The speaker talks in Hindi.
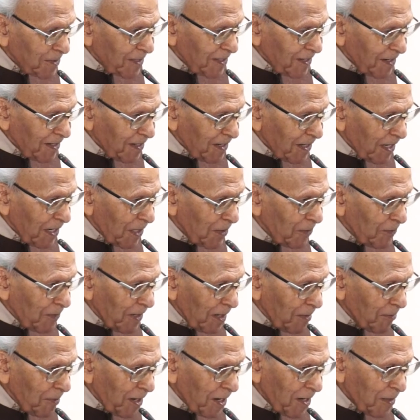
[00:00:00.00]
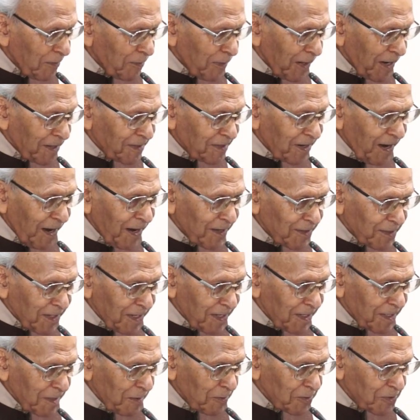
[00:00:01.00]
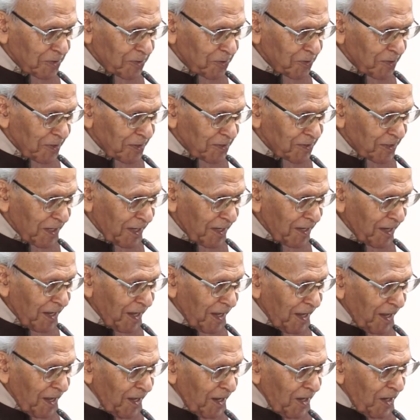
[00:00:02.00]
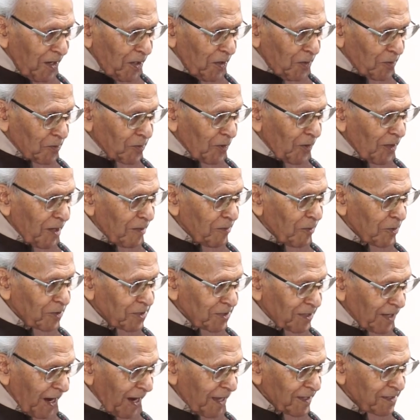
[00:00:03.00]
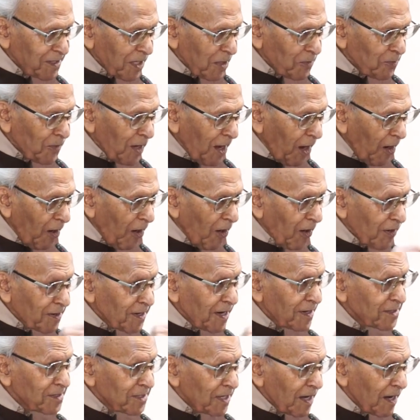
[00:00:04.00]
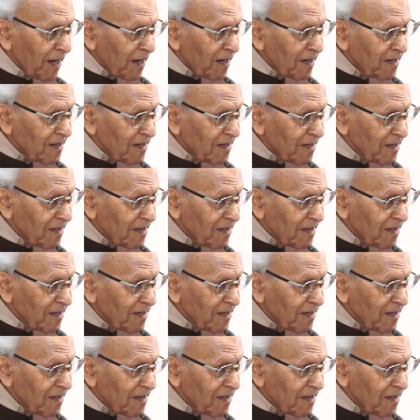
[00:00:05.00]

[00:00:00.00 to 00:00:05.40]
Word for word: टिकट लगा हुआ है हमारे पास कहाँ टिकट हम स्टूडेंट्स हैं उन्होंने मुस्कराते हुए ऑर्डर दिया